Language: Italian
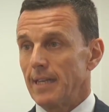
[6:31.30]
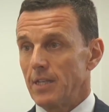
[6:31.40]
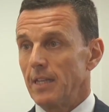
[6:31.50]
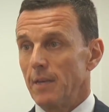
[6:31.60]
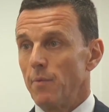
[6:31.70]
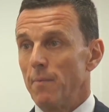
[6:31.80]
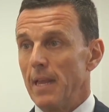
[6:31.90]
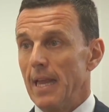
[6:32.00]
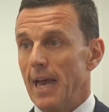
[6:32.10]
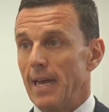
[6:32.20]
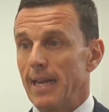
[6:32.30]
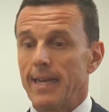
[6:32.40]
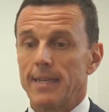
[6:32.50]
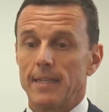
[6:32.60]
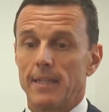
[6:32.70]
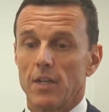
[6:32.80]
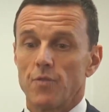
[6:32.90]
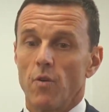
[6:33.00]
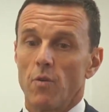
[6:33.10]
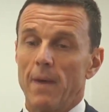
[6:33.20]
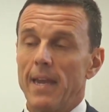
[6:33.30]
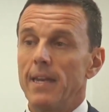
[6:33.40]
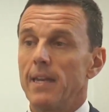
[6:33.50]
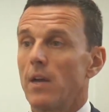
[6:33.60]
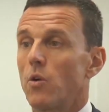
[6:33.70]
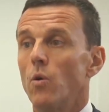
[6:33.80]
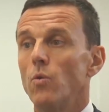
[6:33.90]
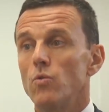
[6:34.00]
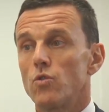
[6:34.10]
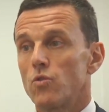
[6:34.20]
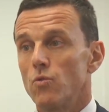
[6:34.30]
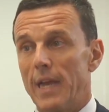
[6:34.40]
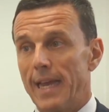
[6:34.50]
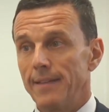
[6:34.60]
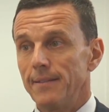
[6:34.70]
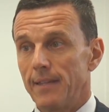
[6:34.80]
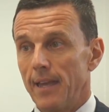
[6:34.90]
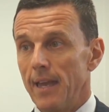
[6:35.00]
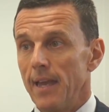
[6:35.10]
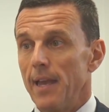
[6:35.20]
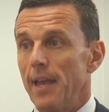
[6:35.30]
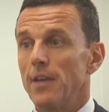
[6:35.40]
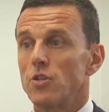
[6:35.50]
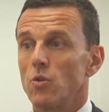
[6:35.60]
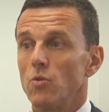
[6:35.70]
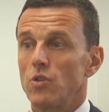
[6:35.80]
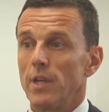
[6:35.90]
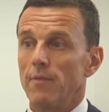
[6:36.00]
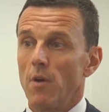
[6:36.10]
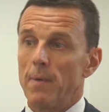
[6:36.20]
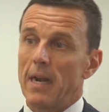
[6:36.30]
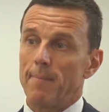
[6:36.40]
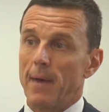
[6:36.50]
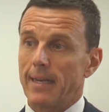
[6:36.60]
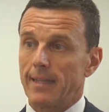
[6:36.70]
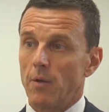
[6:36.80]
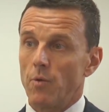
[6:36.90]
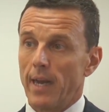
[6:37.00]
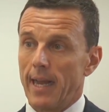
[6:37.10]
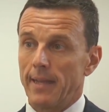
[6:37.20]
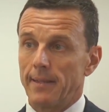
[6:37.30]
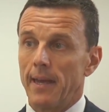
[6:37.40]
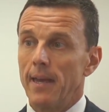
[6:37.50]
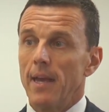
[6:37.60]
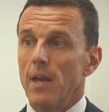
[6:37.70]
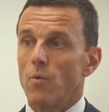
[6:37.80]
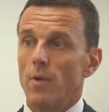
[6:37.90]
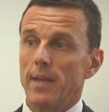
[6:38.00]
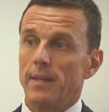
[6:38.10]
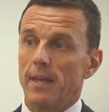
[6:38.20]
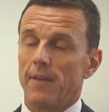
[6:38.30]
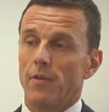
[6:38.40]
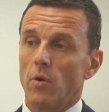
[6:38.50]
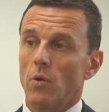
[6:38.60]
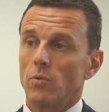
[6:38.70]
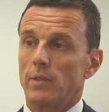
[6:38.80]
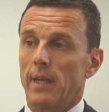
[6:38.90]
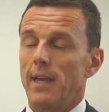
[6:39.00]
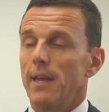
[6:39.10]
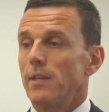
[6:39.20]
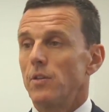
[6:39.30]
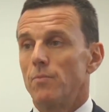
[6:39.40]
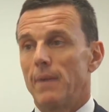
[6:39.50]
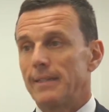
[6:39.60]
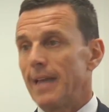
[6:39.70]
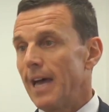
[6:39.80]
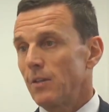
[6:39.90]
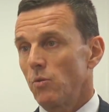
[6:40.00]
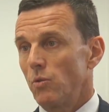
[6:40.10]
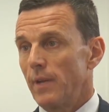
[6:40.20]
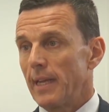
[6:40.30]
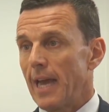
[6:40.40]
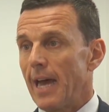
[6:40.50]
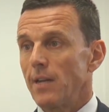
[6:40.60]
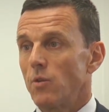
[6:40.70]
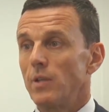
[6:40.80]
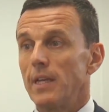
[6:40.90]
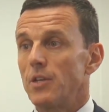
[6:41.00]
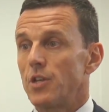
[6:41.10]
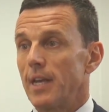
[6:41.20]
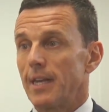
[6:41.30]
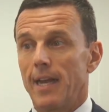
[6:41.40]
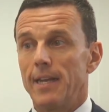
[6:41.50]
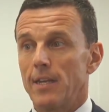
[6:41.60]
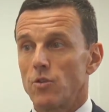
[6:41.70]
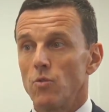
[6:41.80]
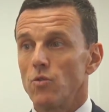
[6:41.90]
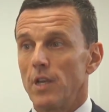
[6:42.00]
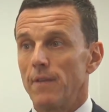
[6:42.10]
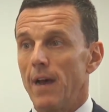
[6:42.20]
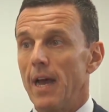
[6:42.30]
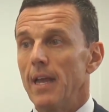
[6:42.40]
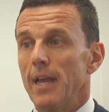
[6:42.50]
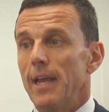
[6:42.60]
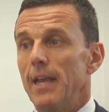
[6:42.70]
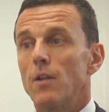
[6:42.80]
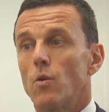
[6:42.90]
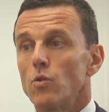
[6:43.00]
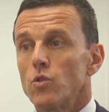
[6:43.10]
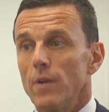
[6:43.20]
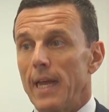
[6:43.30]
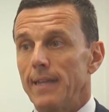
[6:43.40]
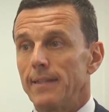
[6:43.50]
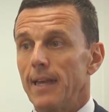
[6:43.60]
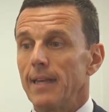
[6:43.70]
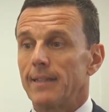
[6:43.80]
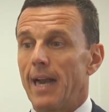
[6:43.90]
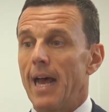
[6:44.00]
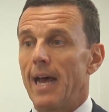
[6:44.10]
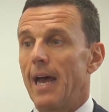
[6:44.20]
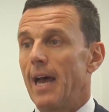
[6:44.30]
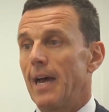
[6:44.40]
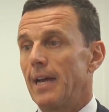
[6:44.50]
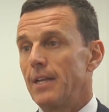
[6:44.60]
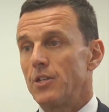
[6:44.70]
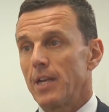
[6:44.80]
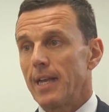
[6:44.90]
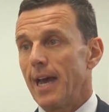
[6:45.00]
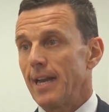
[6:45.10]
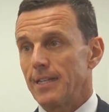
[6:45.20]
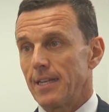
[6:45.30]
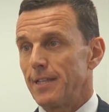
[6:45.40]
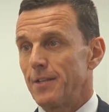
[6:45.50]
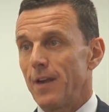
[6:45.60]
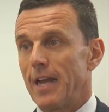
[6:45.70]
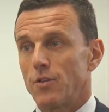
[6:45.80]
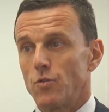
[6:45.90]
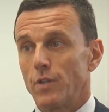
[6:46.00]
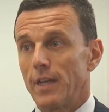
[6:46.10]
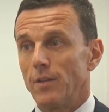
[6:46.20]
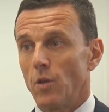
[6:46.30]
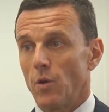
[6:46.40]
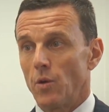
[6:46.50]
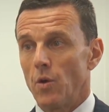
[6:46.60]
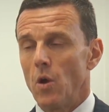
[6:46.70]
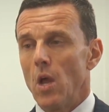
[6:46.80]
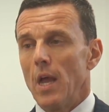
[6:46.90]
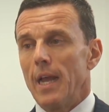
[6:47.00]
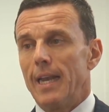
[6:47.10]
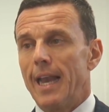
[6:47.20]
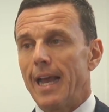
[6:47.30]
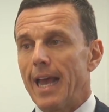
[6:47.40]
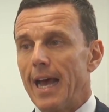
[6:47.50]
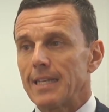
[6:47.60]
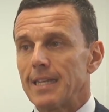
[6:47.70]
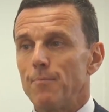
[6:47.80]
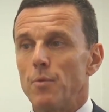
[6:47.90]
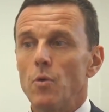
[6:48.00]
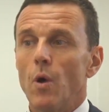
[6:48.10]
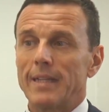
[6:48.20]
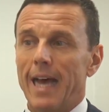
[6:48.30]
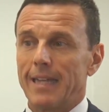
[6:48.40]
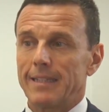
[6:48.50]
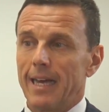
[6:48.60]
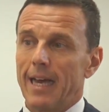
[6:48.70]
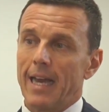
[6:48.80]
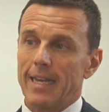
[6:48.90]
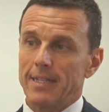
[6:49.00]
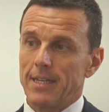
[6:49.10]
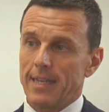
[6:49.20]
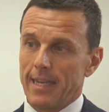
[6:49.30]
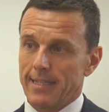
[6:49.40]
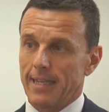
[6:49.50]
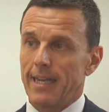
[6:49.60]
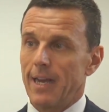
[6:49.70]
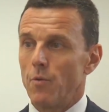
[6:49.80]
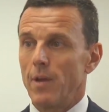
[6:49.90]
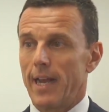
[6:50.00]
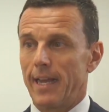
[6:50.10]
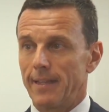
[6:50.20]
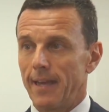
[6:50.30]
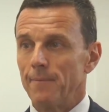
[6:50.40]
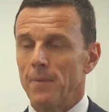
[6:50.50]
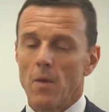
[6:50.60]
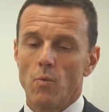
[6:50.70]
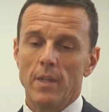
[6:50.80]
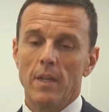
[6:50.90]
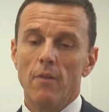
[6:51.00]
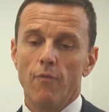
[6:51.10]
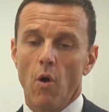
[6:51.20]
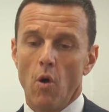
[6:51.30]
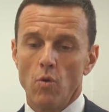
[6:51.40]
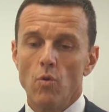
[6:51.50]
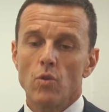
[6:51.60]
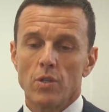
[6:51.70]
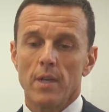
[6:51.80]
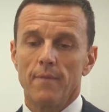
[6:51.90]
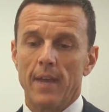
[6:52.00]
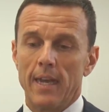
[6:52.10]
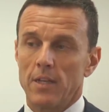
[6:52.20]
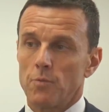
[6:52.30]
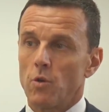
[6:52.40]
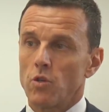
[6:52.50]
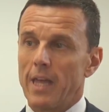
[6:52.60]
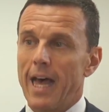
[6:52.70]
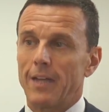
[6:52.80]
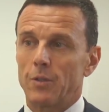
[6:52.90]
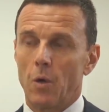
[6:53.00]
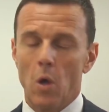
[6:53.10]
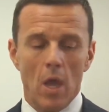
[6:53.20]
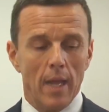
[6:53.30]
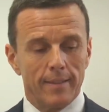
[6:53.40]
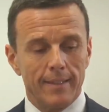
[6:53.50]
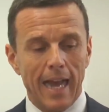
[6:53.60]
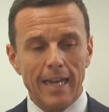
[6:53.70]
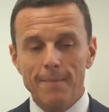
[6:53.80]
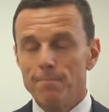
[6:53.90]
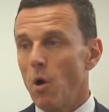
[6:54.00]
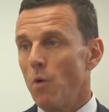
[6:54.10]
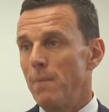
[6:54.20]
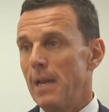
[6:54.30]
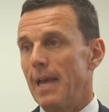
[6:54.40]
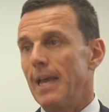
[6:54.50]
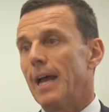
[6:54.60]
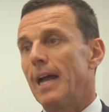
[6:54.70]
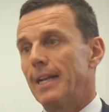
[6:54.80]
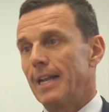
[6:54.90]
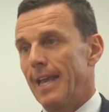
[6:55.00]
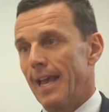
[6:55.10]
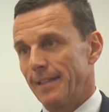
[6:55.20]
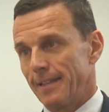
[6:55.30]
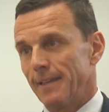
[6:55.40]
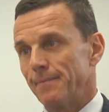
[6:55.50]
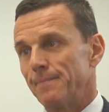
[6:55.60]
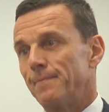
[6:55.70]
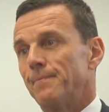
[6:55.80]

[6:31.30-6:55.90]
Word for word: dell'agente immobiliare che si trasforma in consulente esclusivo per la parte acquirente. Quindi a fronte di un mandato, di un incarico di ricerca in esclusiva, il consulente andrà a ricercare e selezionare sul territorio la casa più adatta alle esigenze dell'acquirente. Quindi il focus viene spostato dall'immobile al cliente